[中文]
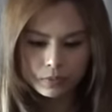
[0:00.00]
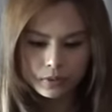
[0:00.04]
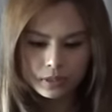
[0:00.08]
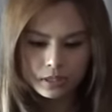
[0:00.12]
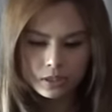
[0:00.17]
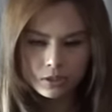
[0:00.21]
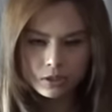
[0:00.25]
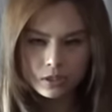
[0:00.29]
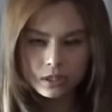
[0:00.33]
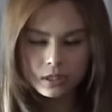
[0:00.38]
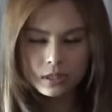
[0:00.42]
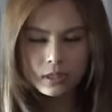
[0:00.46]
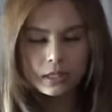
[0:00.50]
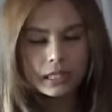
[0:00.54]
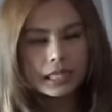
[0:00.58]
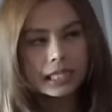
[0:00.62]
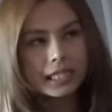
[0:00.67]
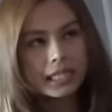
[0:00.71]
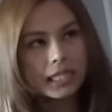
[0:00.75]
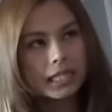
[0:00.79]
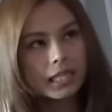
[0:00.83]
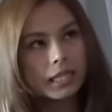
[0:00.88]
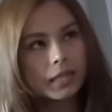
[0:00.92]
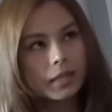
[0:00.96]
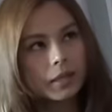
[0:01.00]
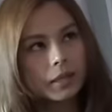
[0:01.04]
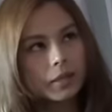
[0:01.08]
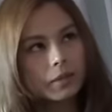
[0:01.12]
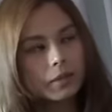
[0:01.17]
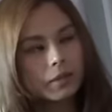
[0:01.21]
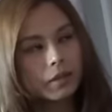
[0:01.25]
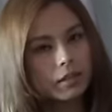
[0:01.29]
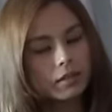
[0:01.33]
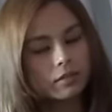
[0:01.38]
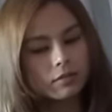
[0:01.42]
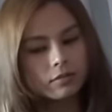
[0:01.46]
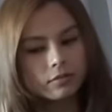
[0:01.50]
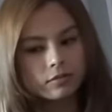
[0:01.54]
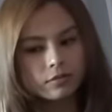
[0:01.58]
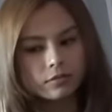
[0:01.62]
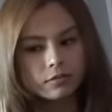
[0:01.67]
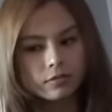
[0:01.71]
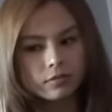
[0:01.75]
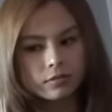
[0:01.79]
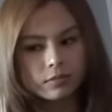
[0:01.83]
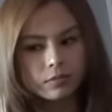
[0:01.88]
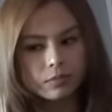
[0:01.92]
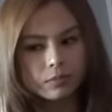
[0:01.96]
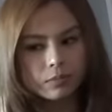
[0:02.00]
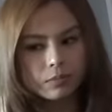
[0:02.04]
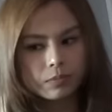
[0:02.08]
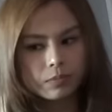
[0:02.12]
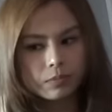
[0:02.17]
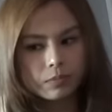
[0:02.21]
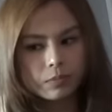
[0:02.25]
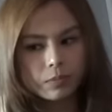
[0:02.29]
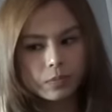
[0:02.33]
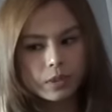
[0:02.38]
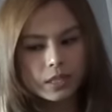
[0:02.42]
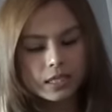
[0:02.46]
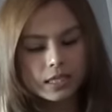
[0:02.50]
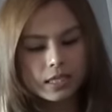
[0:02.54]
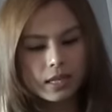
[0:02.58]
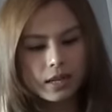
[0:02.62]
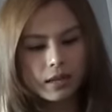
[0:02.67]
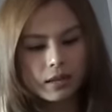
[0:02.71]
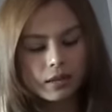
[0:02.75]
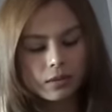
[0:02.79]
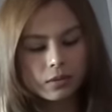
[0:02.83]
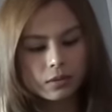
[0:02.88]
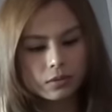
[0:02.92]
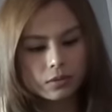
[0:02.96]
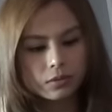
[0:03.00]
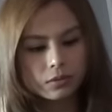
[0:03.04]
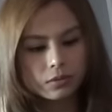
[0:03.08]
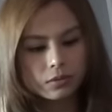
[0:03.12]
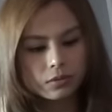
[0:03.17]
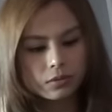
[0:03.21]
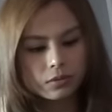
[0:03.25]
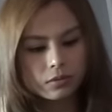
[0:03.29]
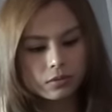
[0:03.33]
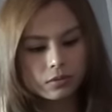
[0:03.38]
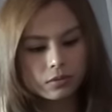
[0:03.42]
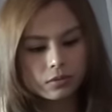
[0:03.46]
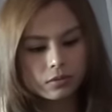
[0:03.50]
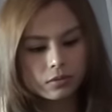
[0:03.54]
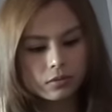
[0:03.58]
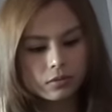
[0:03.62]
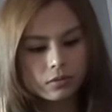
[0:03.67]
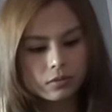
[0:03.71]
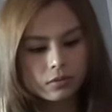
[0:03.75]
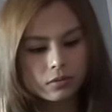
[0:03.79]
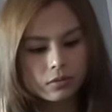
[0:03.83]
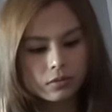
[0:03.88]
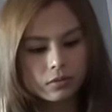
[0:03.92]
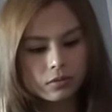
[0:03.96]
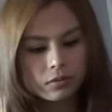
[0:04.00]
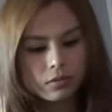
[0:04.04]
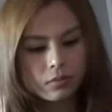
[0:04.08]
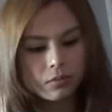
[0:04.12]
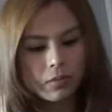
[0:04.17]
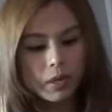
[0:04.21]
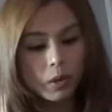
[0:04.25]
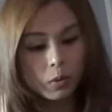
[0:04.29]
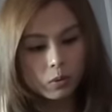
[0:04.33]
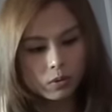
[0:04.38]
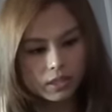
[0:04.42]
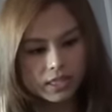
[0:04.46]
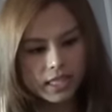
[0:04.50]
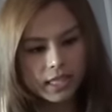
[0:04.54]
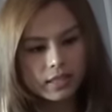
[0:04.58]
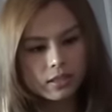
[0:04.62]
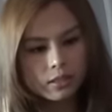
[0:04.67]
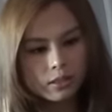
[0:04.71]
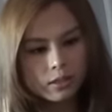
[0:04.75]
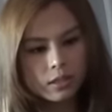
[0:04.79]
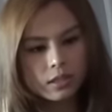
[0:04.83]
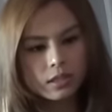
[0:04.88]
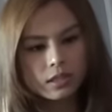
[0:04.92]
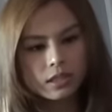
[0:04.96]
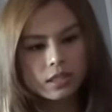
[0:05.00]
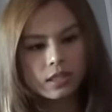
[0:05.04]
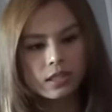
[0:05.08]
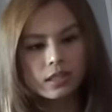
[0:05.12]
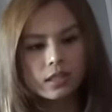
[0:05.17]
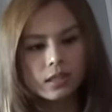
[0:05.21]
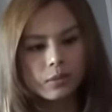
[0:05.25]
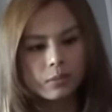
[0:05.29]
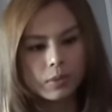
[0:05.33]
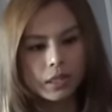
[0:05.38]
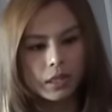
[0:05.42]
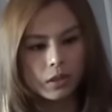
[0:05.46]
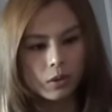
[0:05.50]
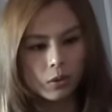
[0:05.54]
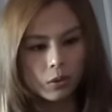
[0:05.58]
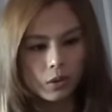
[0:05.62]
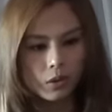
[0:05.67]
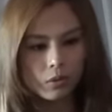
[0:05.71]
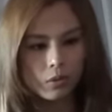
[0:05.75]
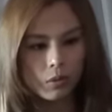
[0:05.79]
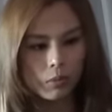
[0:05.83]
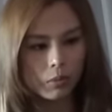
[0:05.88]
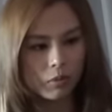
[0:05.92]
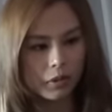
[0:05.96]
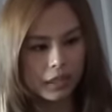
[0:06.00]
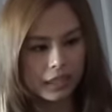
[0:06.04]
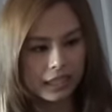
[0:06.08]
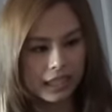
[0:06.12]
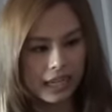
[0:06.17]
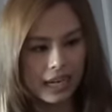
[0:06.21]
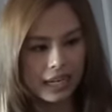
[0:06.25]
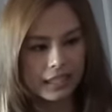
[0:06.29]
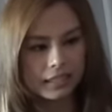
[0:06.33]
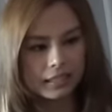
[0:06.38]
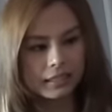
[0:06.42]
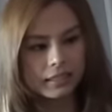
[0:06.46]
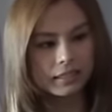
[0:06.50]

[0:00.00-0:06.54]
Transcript: 就是一些嗯比较没有建设性的评论，我不会看。